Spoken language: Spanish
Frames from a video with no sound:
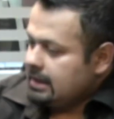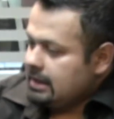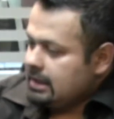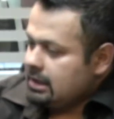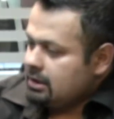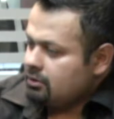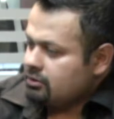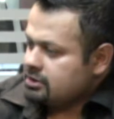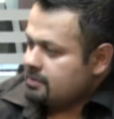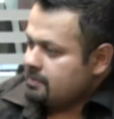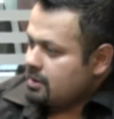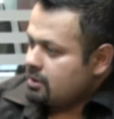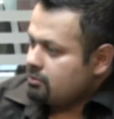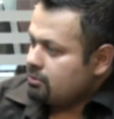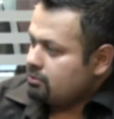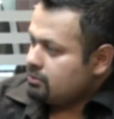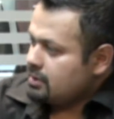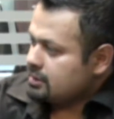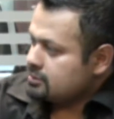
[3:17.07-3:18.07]
y nos
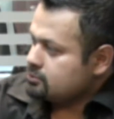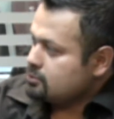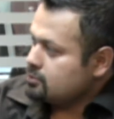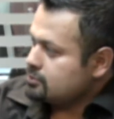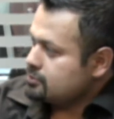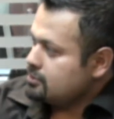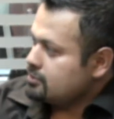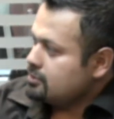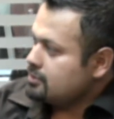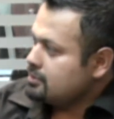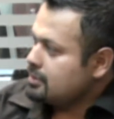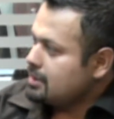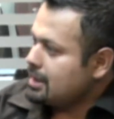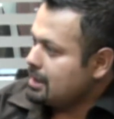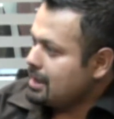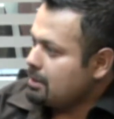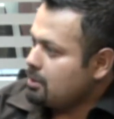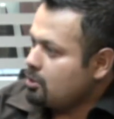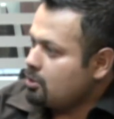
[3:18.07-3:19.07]
llevaron a una excursión
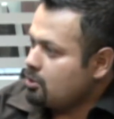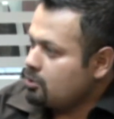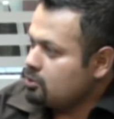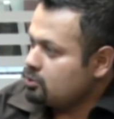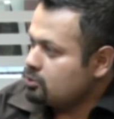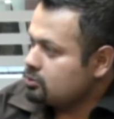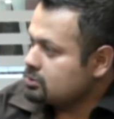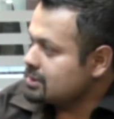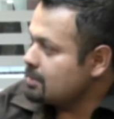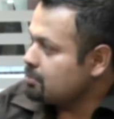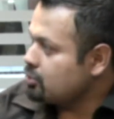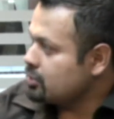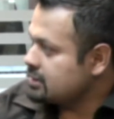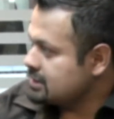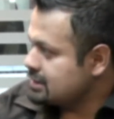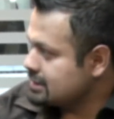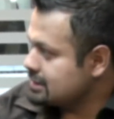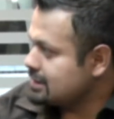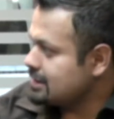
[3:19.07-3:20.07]
con unos
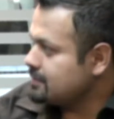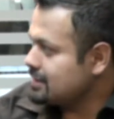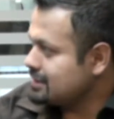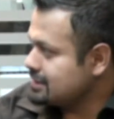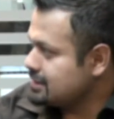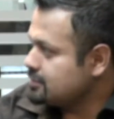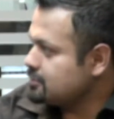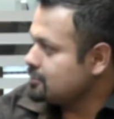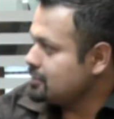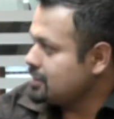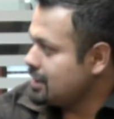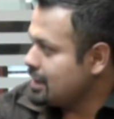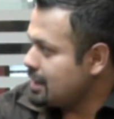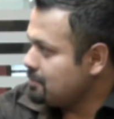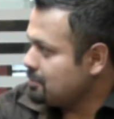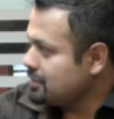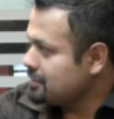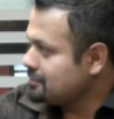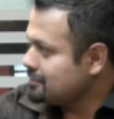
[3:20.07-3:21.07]
japoneses que estaban haciendo
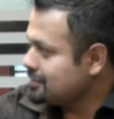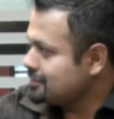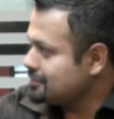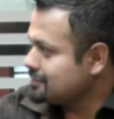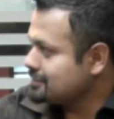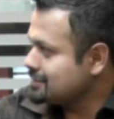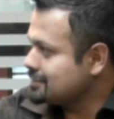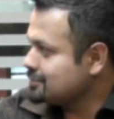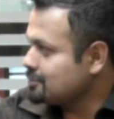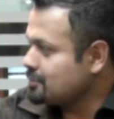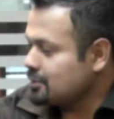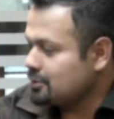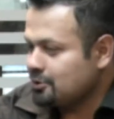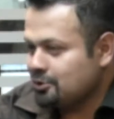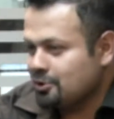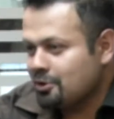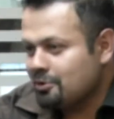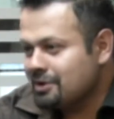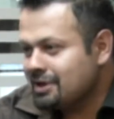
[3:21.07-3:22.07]
origami. Entonces, cuando
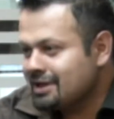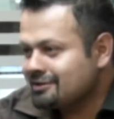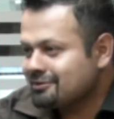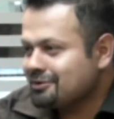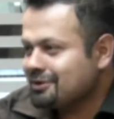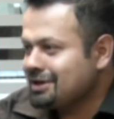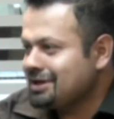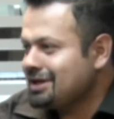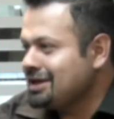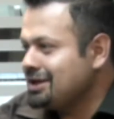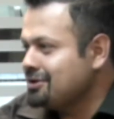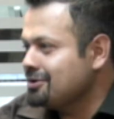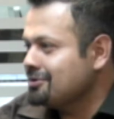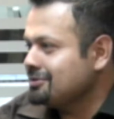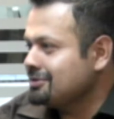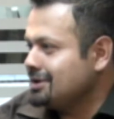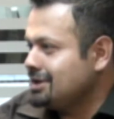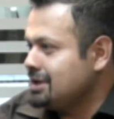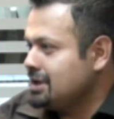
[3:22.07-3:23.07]
yo vi eso de
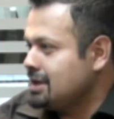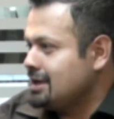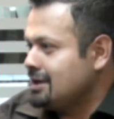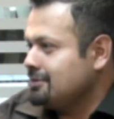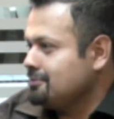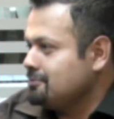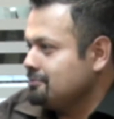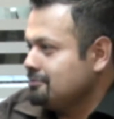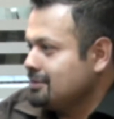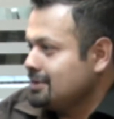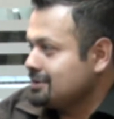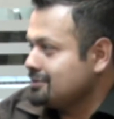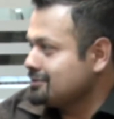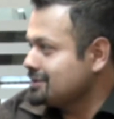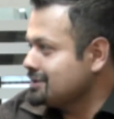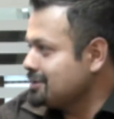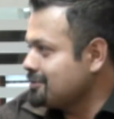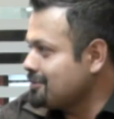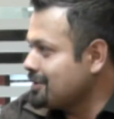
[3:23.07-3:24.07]
niño, tenía 4
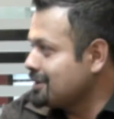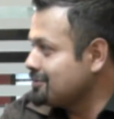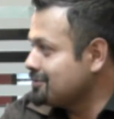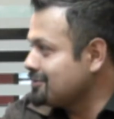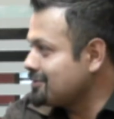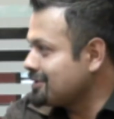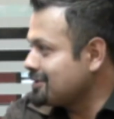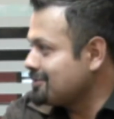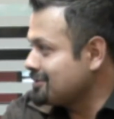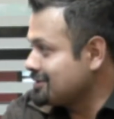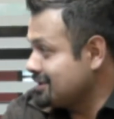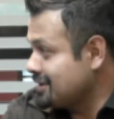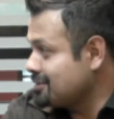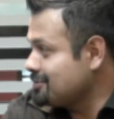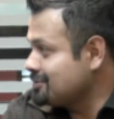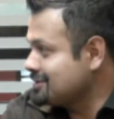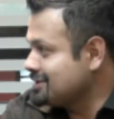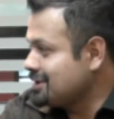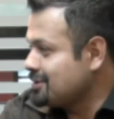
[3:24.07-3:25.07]
o 5 años, no recuerdo,
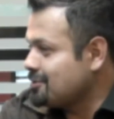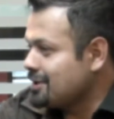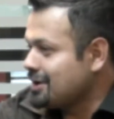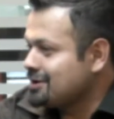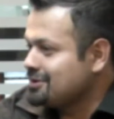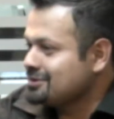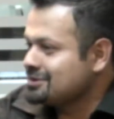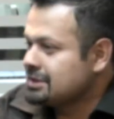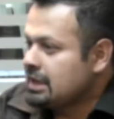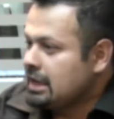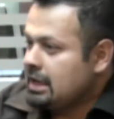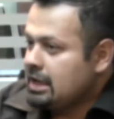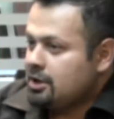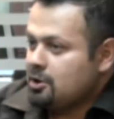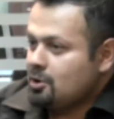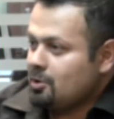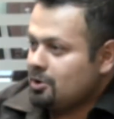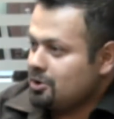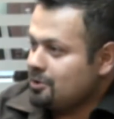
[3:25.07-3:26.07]
tenía unos 5 años.
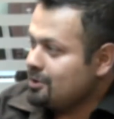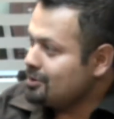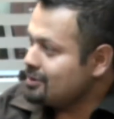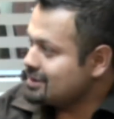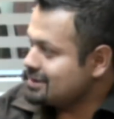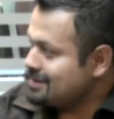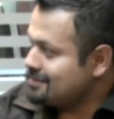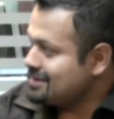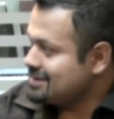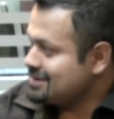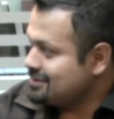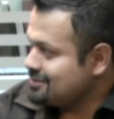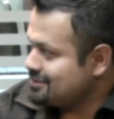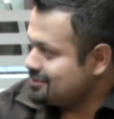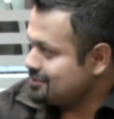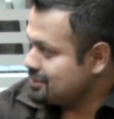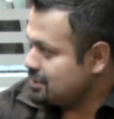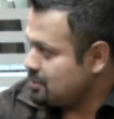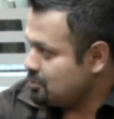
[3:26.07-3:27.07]
Yo cuando vi lo que estaban haciendo
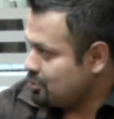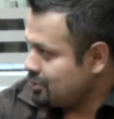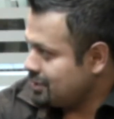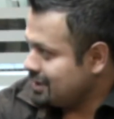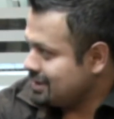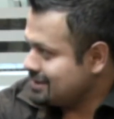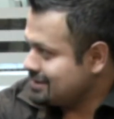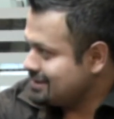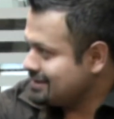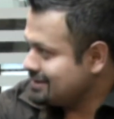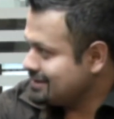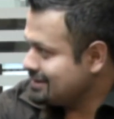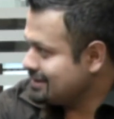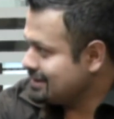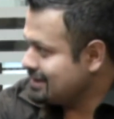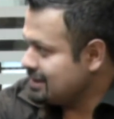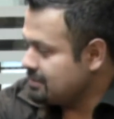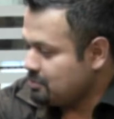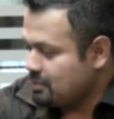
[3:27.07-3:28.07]
estos japoneses,
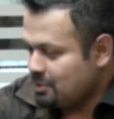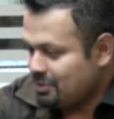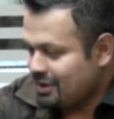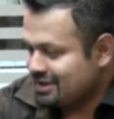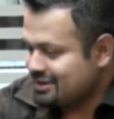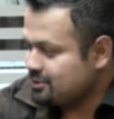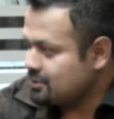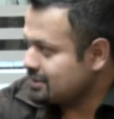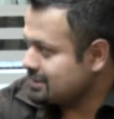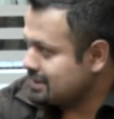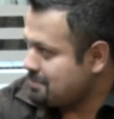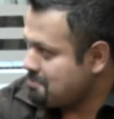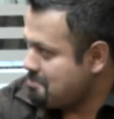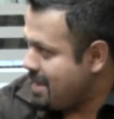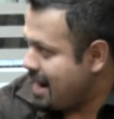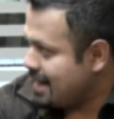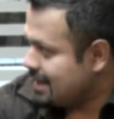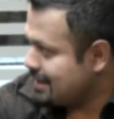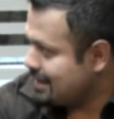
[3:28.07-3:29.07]
me pareció hasta
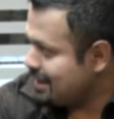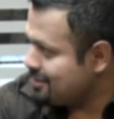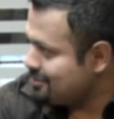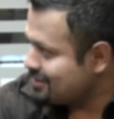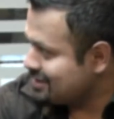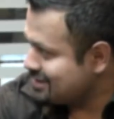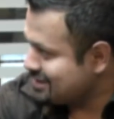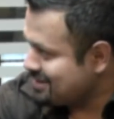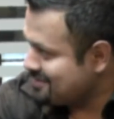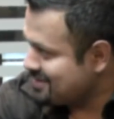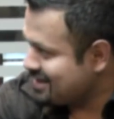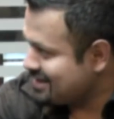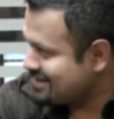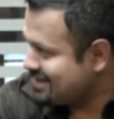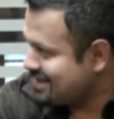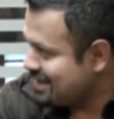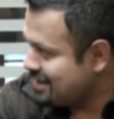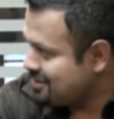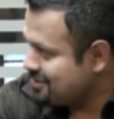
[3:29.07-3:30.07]
magia lo que estaban
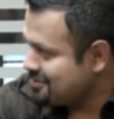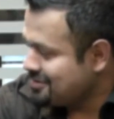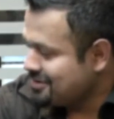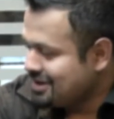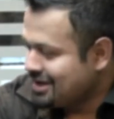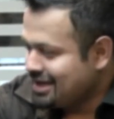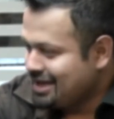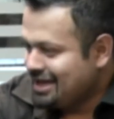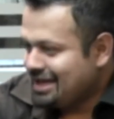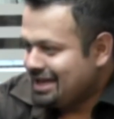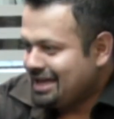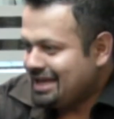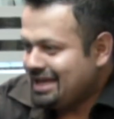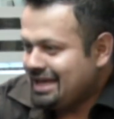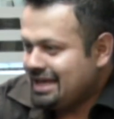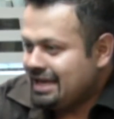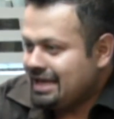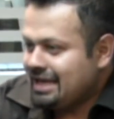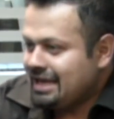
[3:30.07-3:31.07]
haciendo.
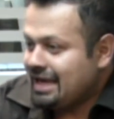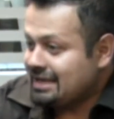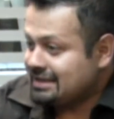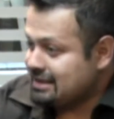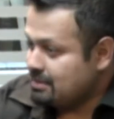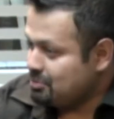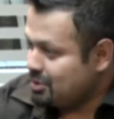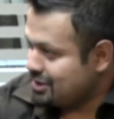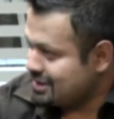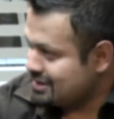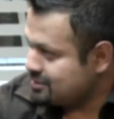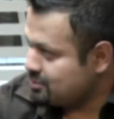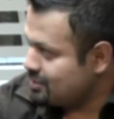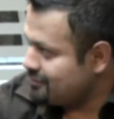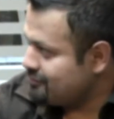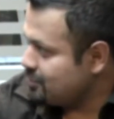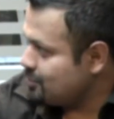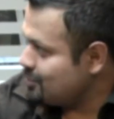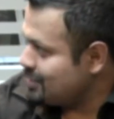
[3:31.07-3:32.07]
Y hasta aprendí a hacer
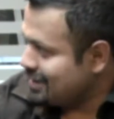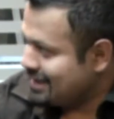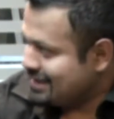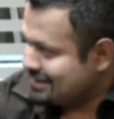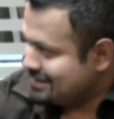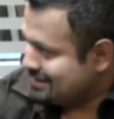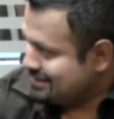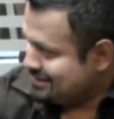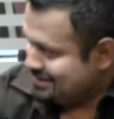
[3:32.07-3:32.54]
una figura que